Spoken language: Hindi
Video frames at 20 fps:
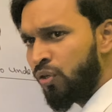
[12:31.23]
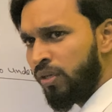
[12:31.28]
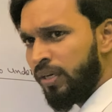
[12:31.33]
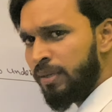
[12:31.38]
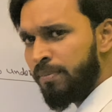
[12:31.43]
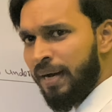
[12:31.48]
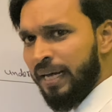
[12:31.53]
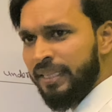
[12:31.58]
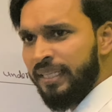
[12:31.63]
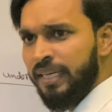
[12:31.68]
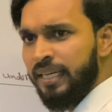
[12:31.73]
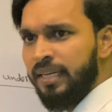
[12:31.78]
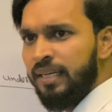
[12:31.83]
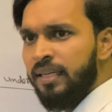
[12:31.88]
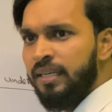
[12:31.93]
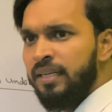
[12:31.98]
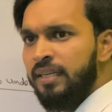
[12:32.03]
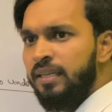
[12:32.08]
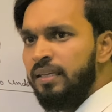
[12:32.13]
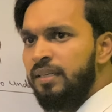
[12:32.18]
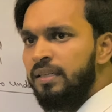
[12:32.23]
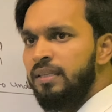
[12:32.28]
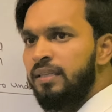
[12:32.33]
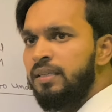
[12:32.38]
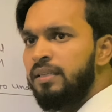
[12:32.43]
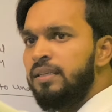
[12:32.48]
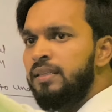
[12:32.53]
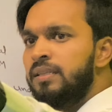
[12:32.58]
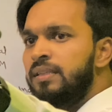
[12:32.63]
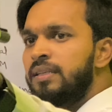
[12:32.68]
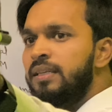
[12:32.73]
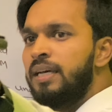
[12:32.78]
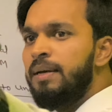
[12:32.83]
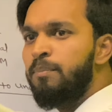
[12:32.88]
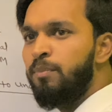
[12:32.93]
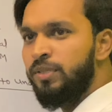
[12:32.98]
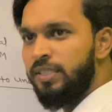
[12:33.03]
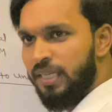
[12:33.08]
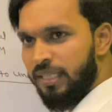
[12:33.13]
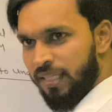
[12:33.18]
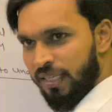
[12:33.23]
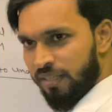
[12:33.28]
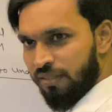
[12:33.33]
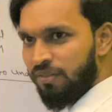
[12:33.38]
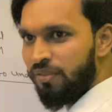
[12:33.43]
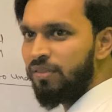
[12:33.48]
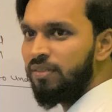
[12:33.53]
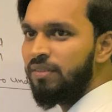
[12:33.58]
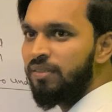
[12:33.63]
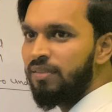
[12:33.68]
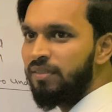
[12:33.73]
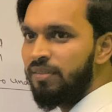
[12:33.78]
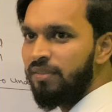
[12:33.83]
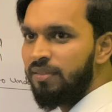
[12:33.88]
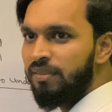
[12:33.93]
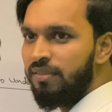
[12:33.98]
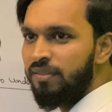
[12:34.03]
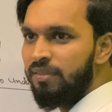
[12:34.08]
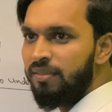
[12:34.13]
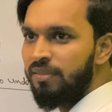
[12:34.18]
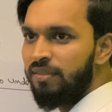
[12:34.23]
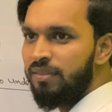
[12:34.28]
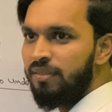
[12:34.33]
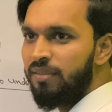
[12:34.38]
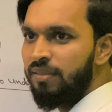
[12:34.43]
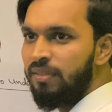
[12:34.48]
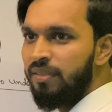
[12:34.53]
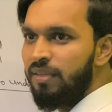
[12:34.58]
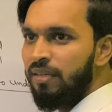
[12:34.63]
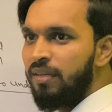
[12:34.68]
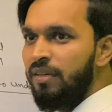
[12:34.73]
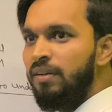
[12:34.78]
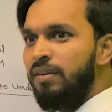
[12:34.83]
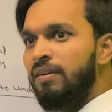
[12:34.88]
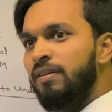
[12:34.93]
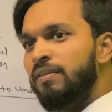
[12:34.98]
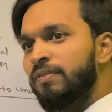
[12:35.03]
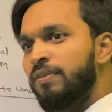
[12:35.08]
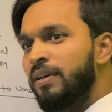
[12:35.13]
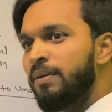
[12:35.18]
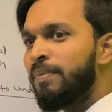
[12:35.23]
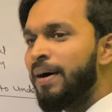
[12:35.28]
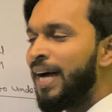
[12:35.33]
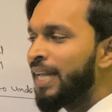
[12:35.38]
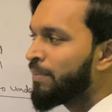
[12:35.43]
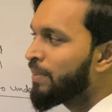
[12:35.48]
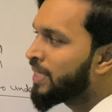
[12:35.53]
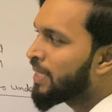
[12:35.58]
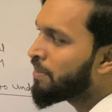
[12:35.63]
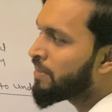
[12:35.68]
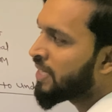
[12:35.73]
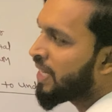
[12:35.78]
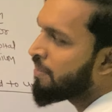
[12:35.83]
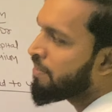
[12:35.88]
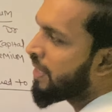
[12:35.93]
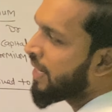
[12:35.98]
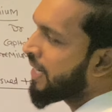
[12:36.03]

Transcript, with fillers: छोटी बात है ये पूछा देखो फिर बाद में जब सम